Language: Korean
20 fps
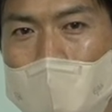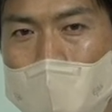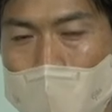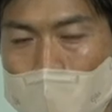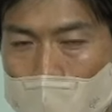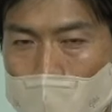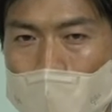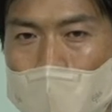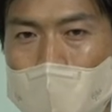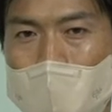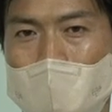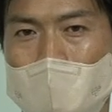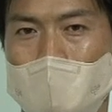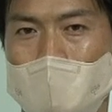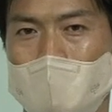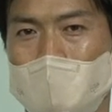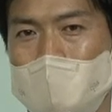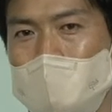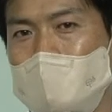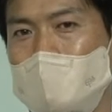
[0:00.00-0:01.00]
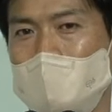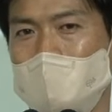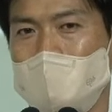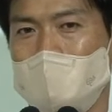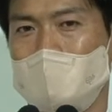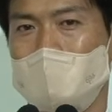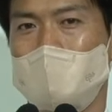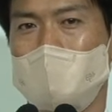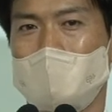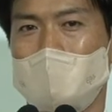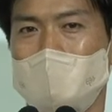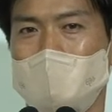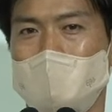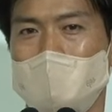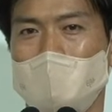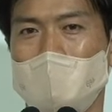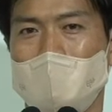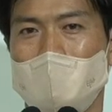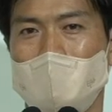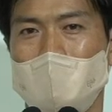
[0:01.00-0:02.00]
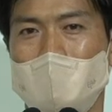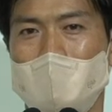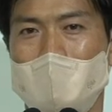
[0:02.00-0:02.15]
꼭 기도하시길 바랍니다.